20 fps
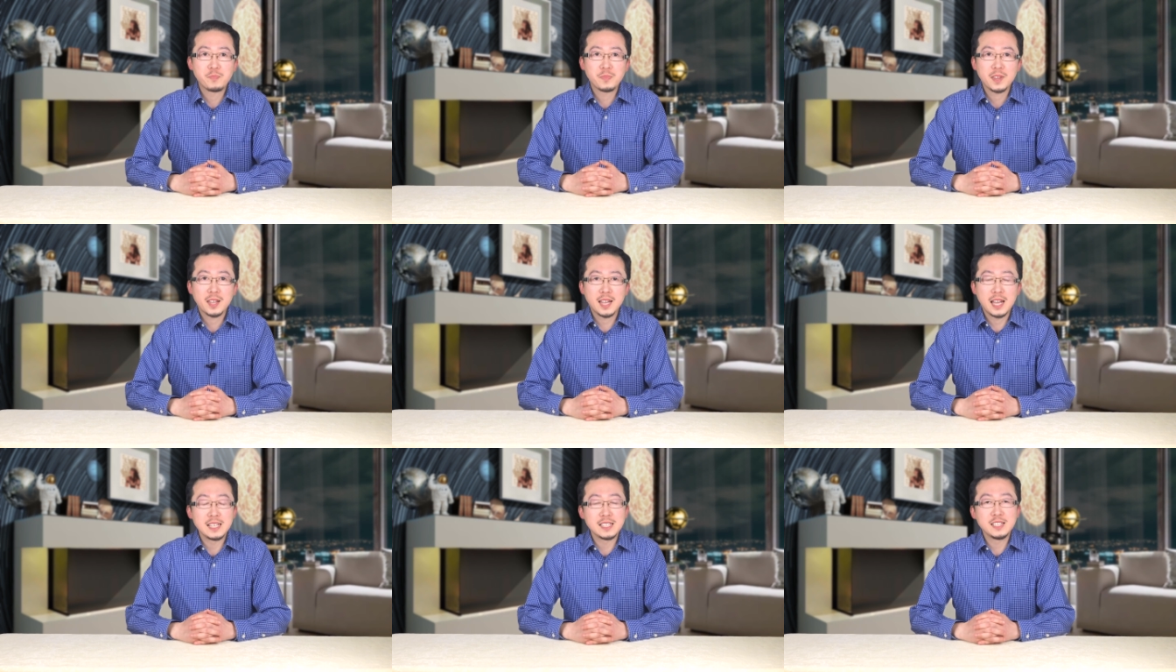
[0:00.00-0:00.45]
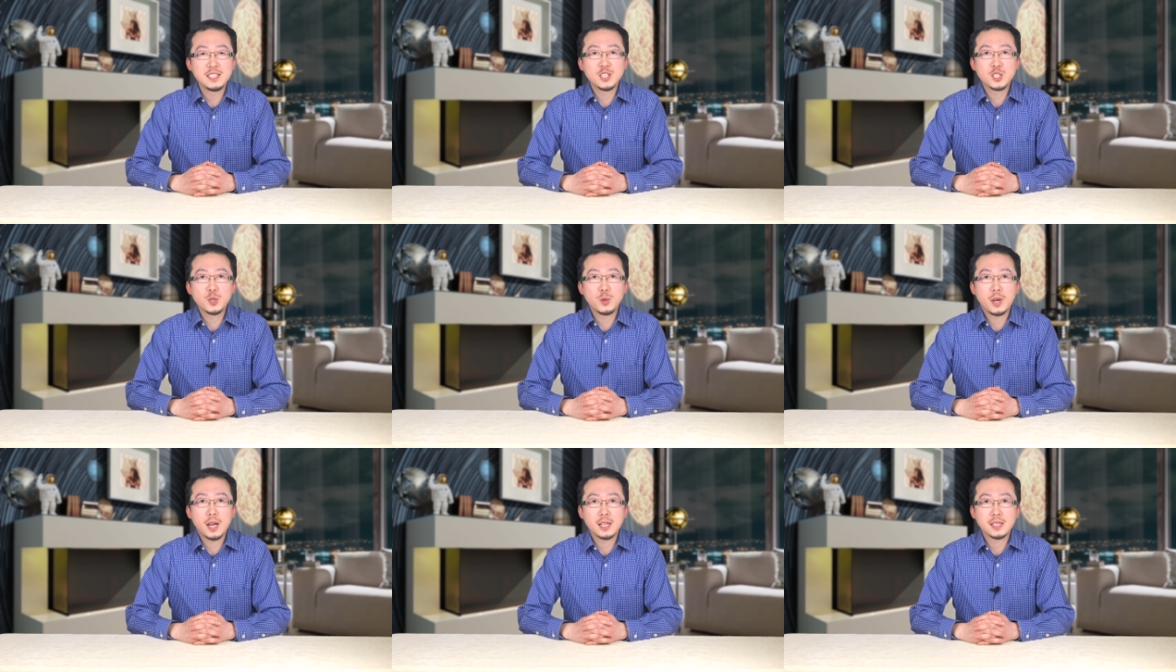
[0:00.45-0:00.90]
感谢您
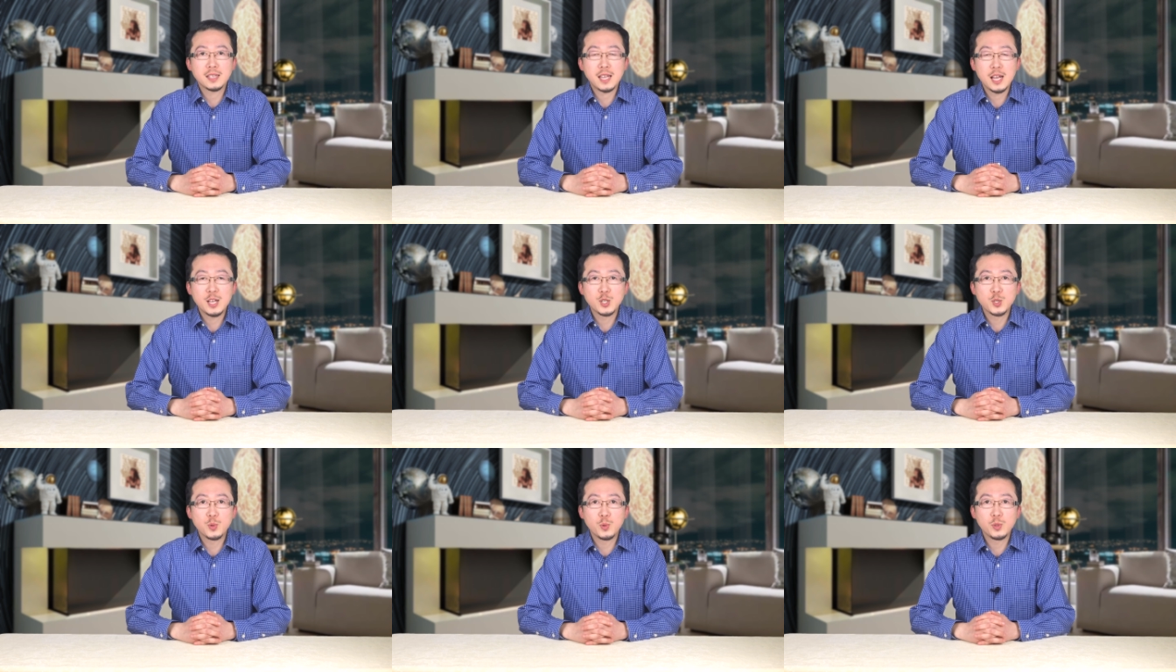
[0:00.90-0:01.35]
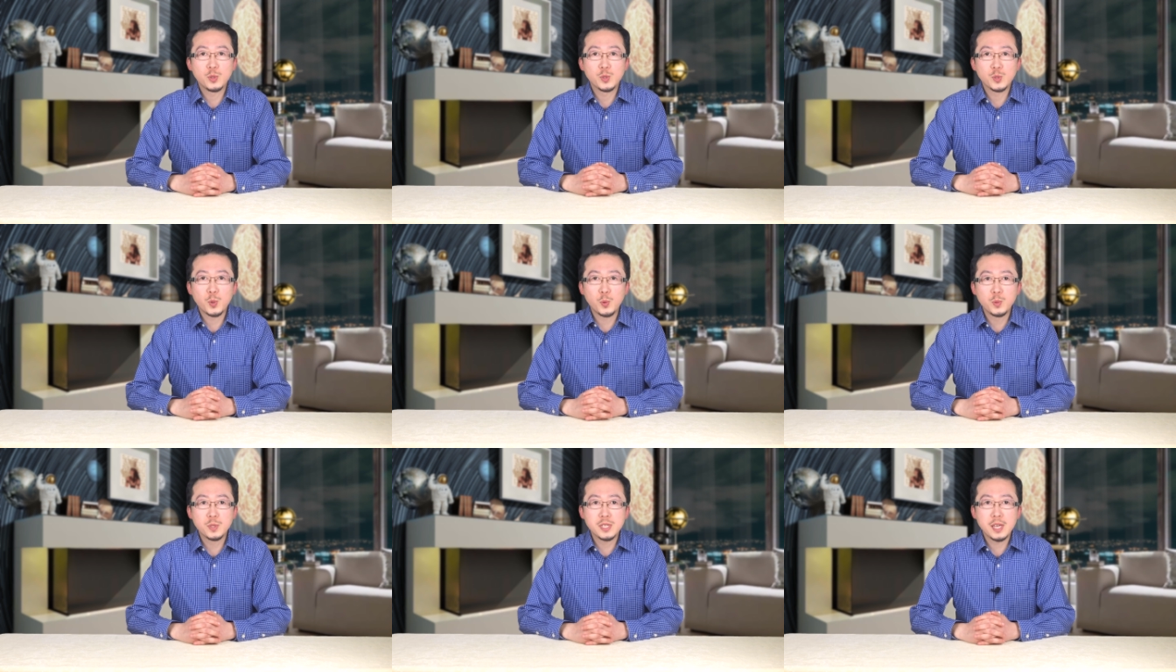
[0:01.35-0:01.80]
收看《探索与
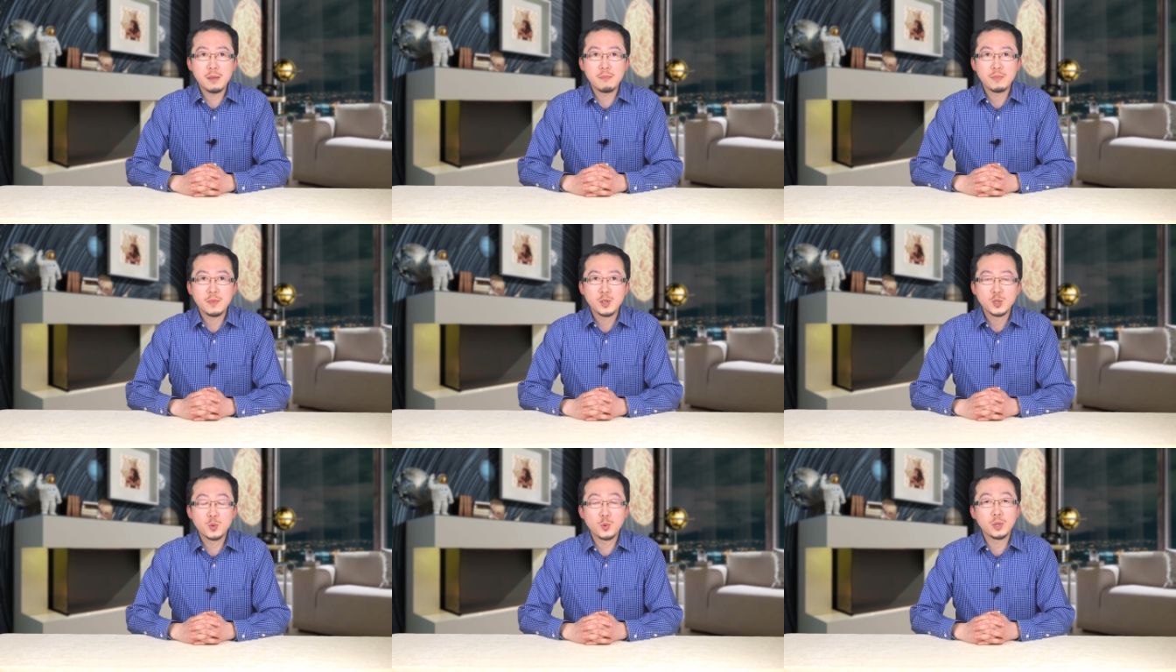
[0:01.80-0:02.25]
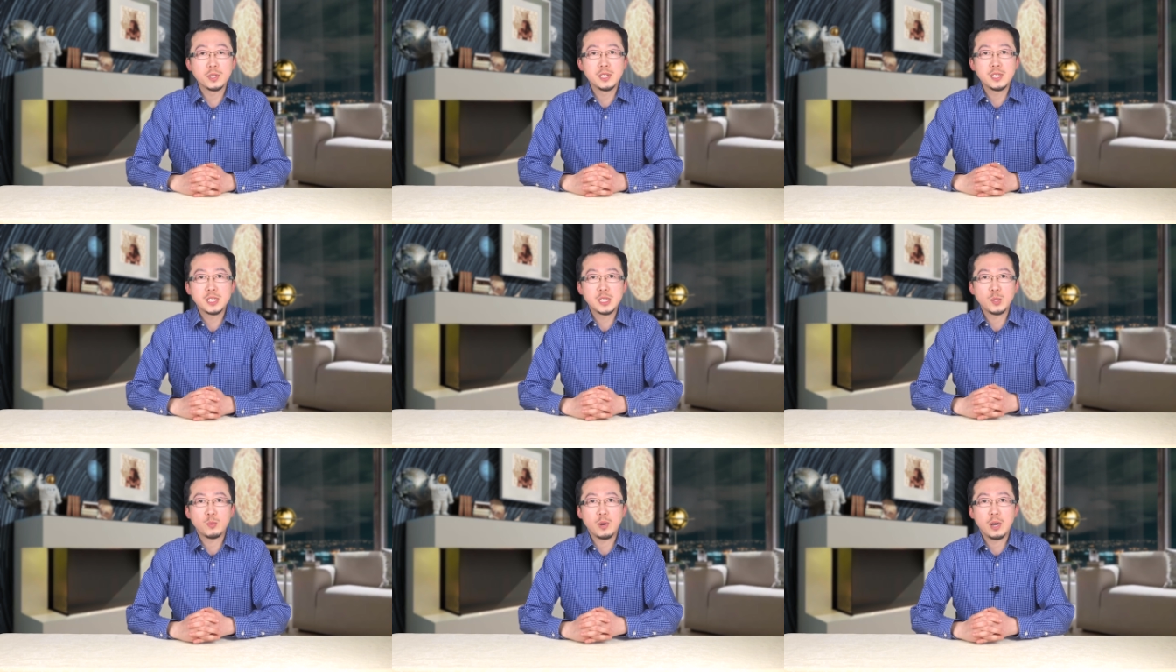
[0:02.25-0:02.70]
洞见》，如果您
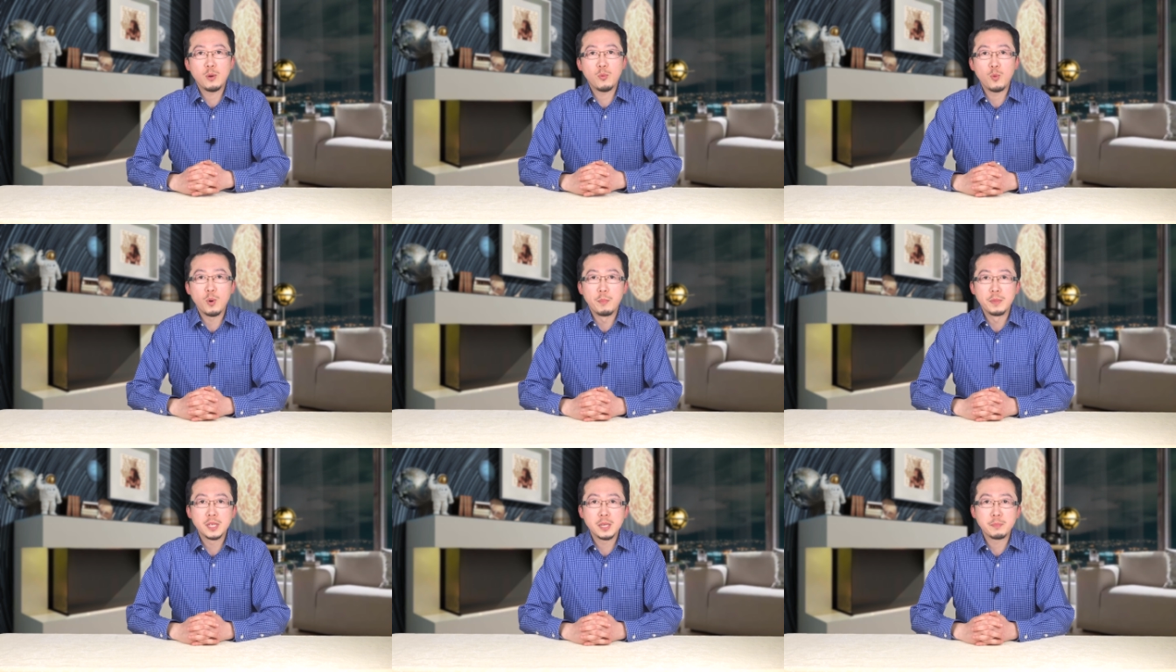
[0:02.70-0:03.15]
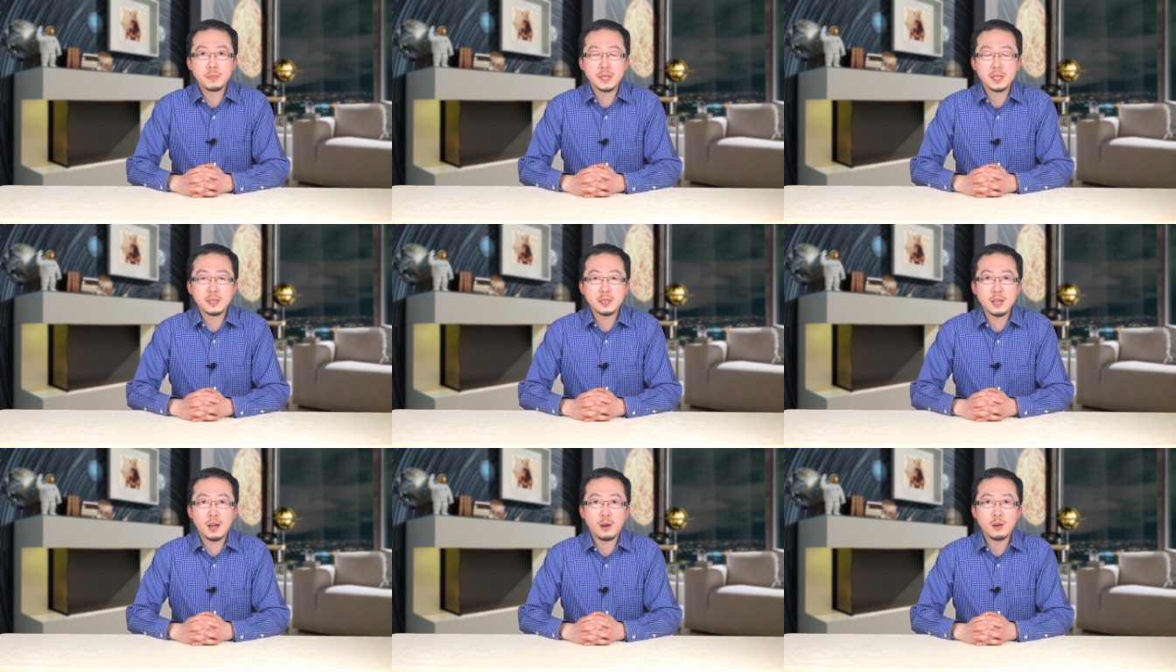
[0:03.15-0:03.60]
喜欢我们的
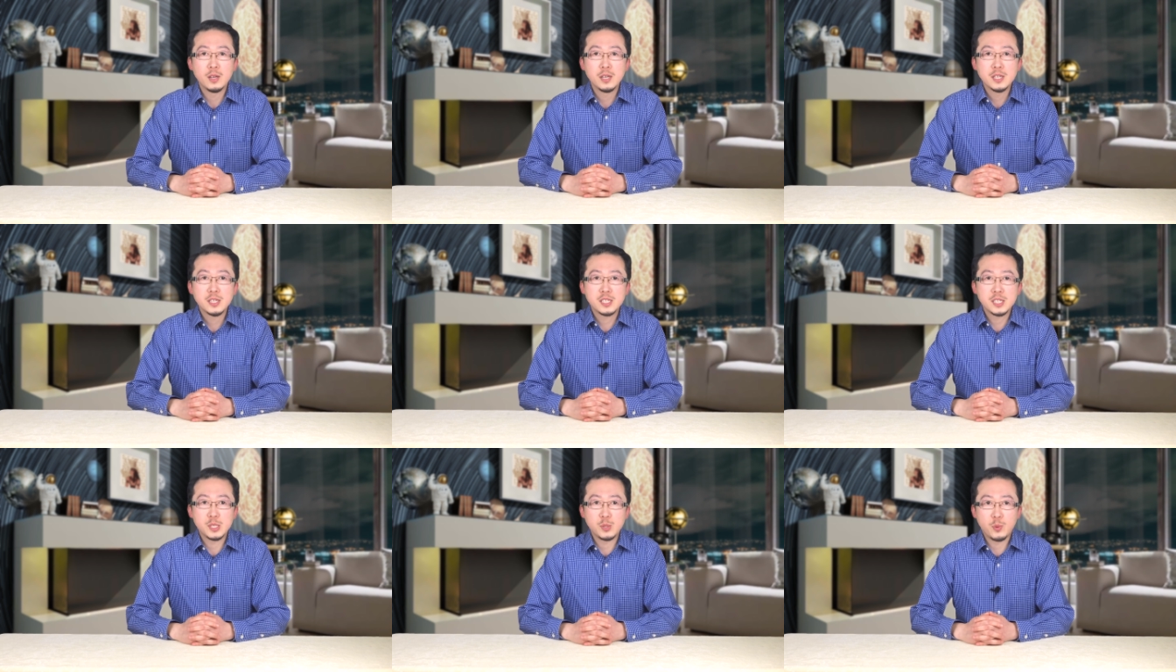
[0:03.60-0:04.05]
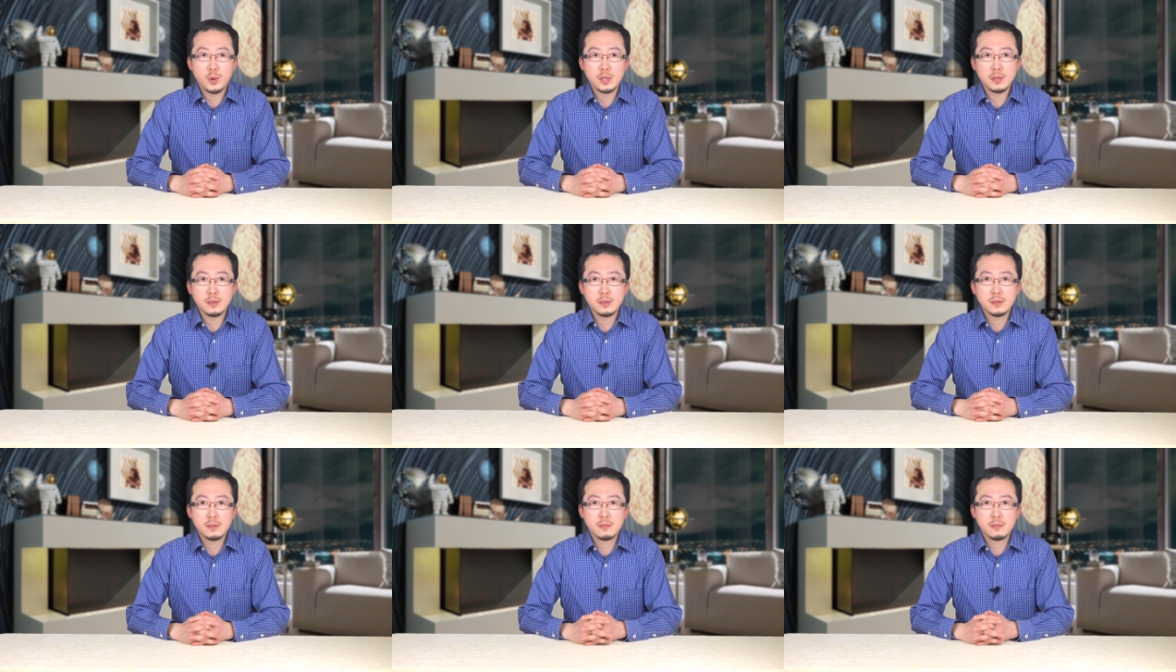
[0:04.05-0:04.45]
频道，喜欢